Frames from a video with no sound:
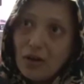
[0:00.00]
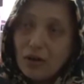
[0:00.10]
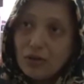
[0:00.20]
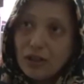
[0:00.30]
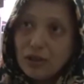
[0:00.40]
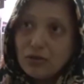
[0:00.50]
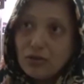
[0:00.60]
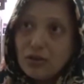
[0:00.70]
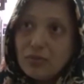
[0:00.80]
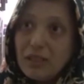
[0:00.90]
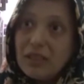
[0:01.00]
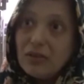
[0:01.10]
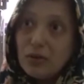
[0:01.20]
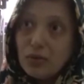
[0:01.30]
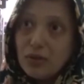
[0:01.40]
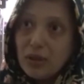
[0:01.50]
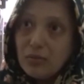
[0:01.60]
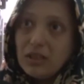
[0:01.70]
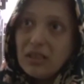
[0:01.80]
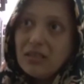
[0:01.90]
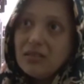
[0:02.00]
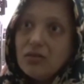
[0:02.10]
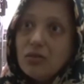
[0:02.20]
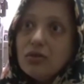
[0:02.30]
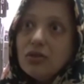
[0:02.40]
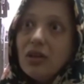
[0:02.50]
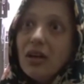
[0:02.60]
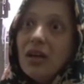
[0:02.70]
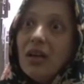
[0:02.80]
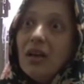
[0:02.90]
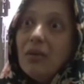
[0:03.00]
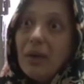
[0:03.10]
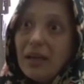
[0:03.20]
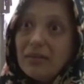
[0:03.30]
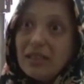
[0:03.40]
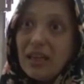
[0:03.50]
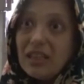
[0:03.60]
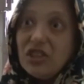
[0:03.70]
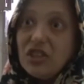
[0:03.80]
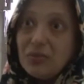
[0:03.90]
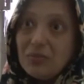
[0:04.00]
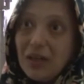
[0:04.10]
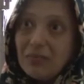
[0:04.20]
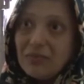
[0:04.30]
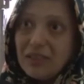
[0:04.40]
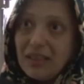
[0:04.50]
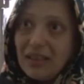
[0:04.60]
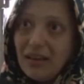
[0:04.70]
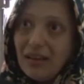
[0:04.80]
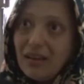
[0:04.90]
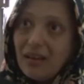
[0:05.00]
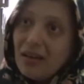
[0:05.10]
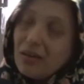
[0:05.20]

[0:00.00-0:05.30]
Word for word: Ondan sonra beni de covid yapacağınız yoksa ben sağ çıkmam diye